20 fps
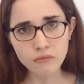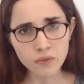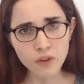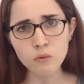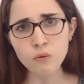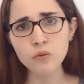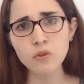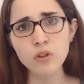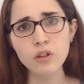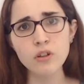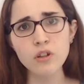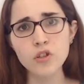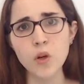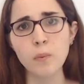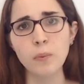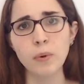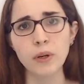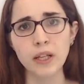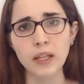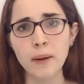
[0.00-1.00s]
uno de
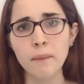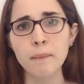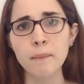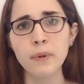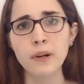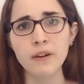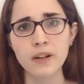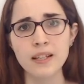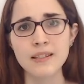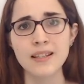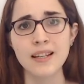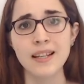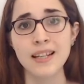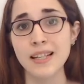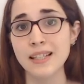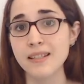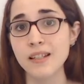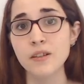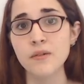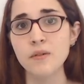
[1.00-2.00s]
ellos, por ejemplo, es en
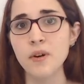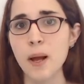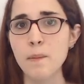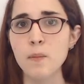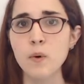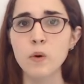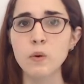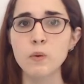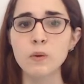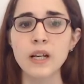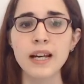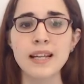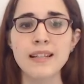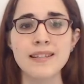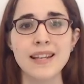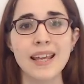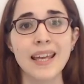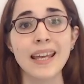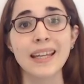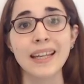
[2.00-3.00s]
las células
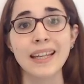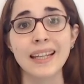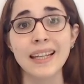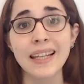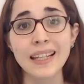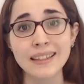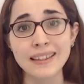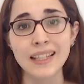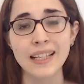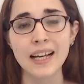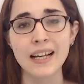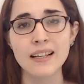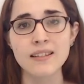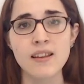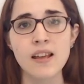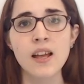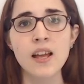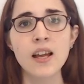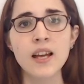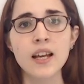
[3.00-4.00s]
musculares
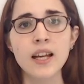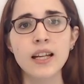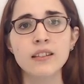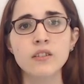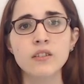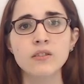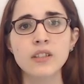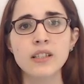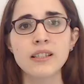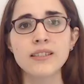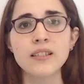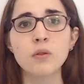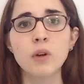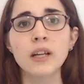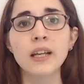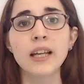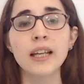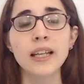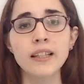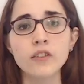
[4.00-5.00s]
esqueléticas, en donde el
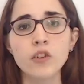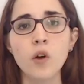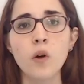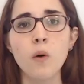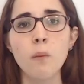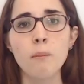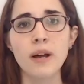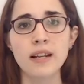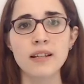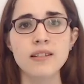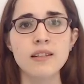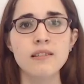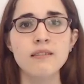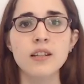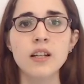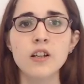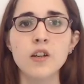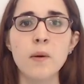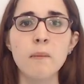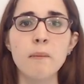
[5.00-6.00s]
citoesqueleto va a
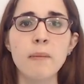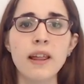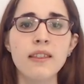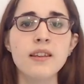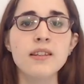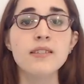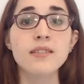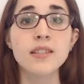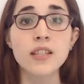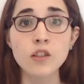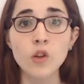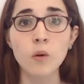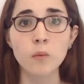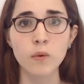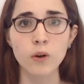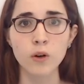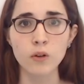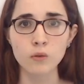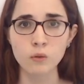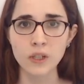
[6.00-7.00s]
recibir el nombre de
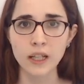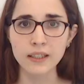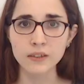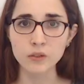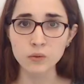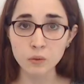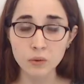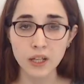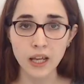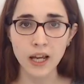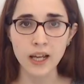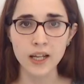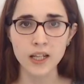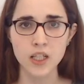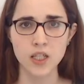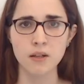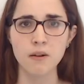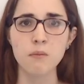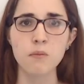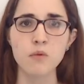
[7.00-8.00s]
citomusculatura
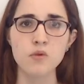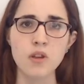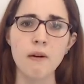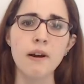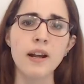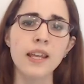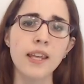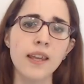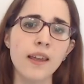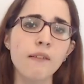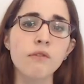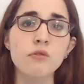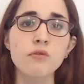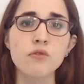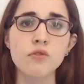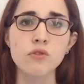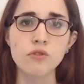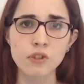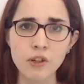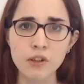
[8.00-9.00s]
y ya vamos a ver qué
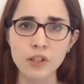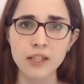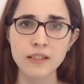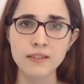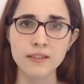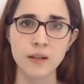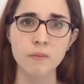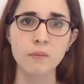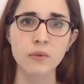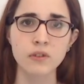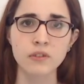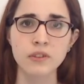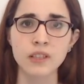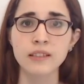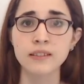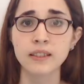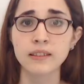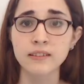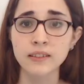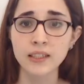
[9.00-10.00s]
funciones
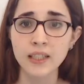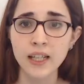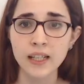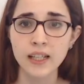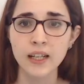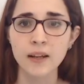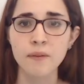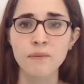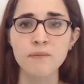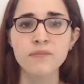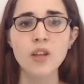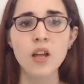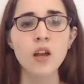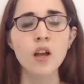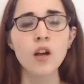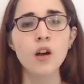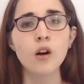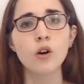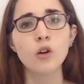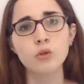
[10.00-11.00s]
importantes tiene.
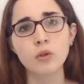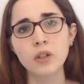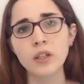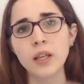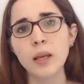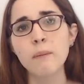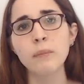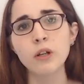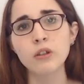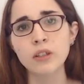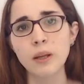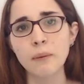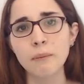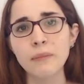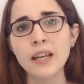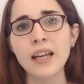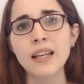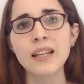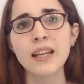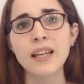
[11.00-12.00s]
Otro ejemplo
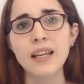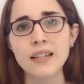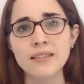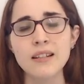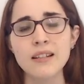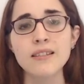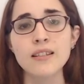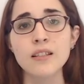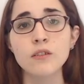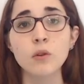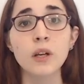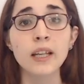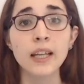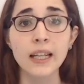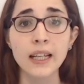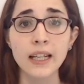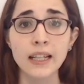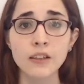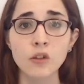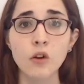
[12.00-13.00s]
también es el
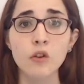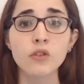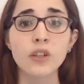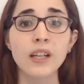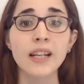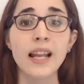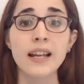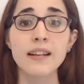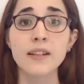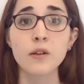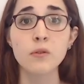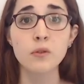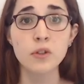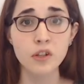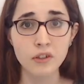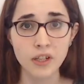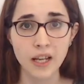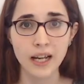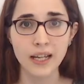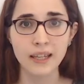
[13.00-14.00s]
citoesqueleto de las
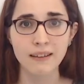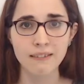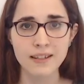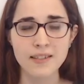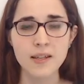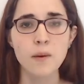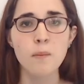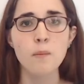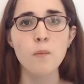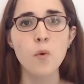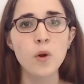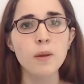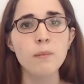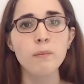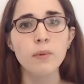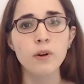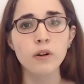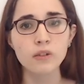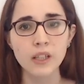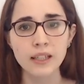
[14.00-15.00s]
neuronas, que va a ser muy
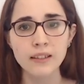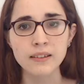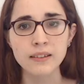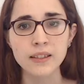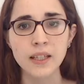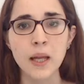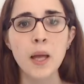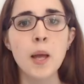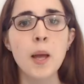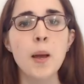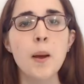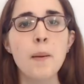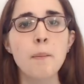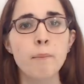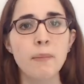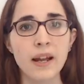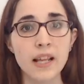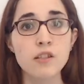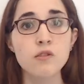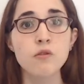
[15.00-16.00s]
importante
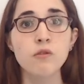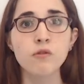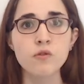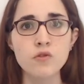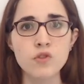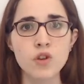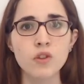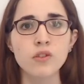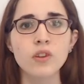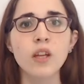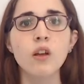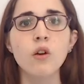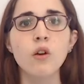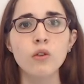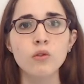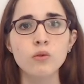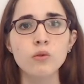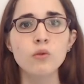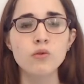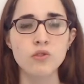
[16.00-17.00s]
para su función de
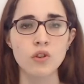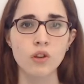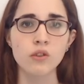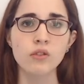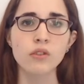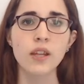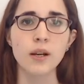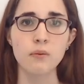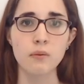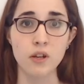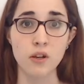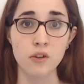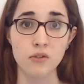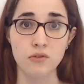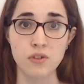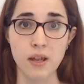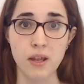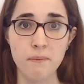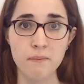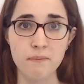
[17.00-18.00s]
conducción
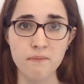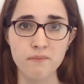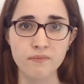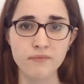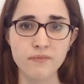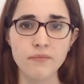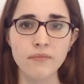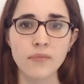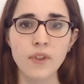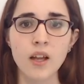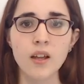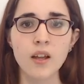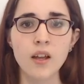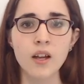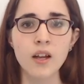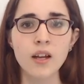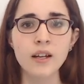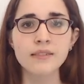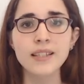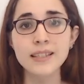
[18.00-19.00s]
nerviosa.
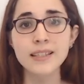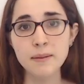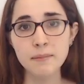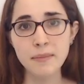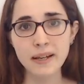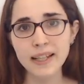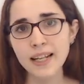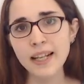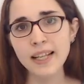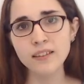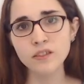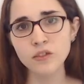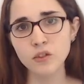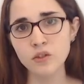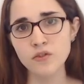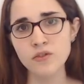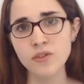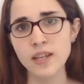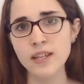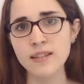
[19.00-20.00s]
De esta manera
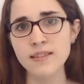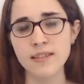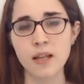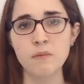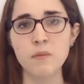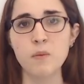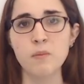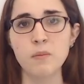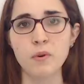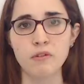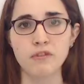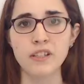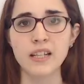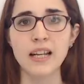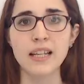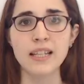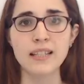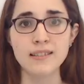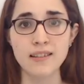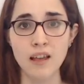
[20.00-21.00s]
entonces damos por
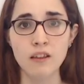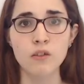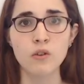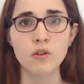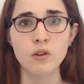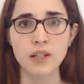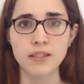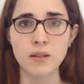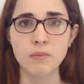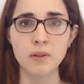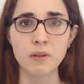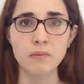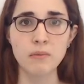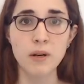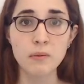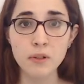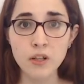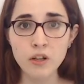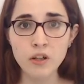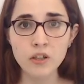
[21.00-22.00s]
finalizado este
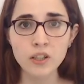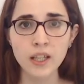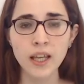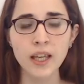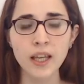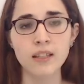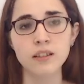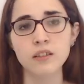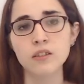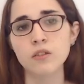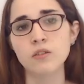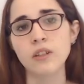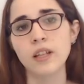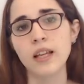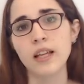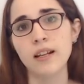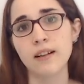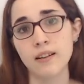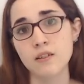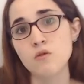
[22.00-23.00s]
primer bloque en
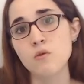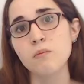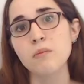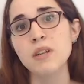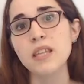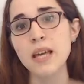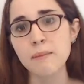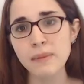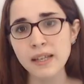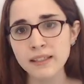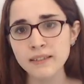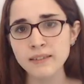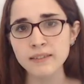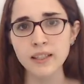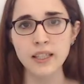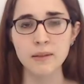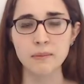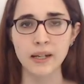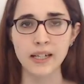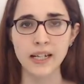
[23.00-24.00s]
donde
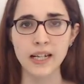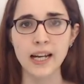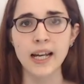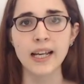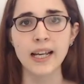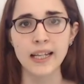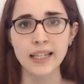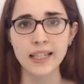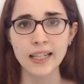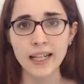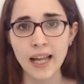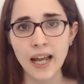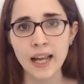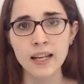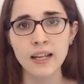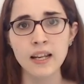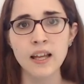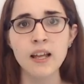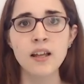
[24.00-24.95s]
resumidamente y de manera general